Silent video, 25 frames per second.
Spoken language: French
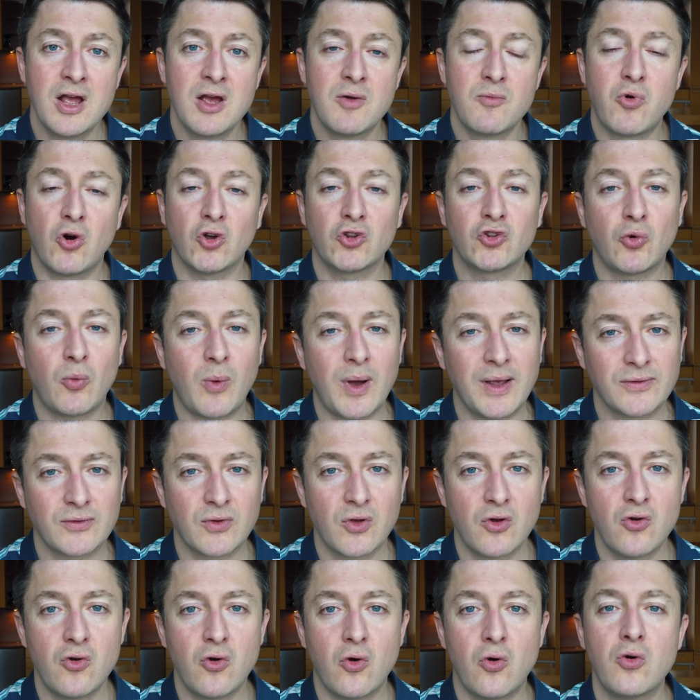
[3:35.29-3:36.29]
Pour
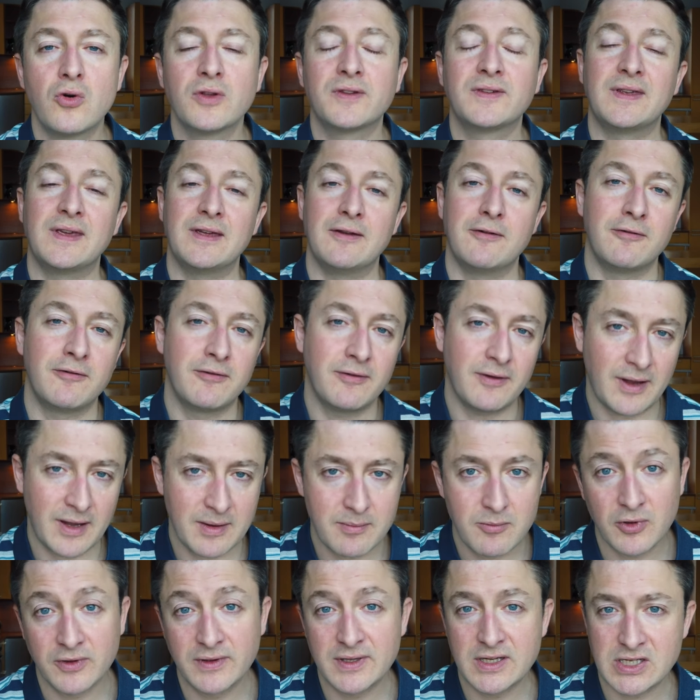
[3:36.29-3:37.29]
300 euros, ce qui est
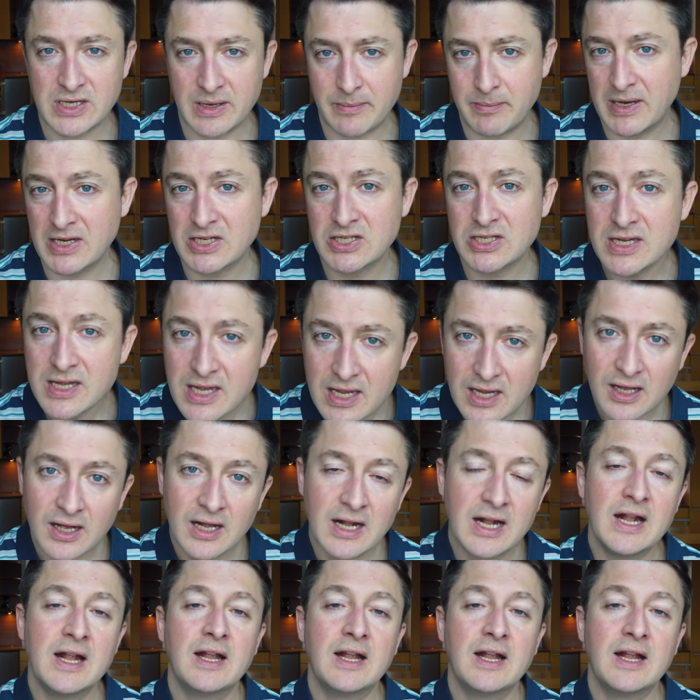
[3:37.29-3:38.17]
vraiment déjà pas cher,